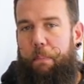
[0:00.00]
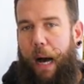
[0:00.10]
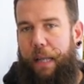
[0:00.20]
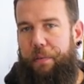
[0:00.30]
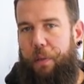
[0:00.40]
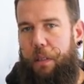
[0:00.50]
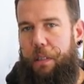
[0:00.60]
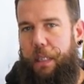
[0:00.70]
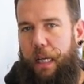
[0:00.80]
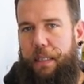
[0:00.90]

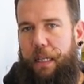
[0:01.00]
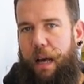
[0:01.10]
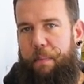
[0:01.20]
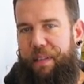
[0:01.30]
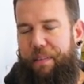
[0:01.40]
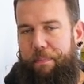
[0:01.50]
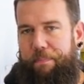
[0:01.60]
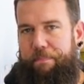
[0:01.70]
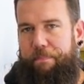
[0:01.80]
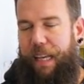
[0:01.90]
beantworte ich ganz klar mit
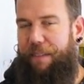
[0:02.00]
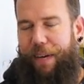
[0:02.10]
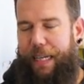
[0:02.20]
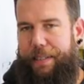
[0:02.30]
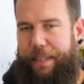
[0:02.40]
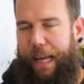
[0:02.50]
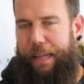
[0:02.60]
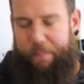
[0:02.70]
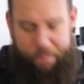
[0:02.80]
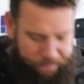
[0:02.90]
weil ich es
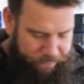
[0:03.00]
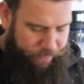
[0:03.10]
kann.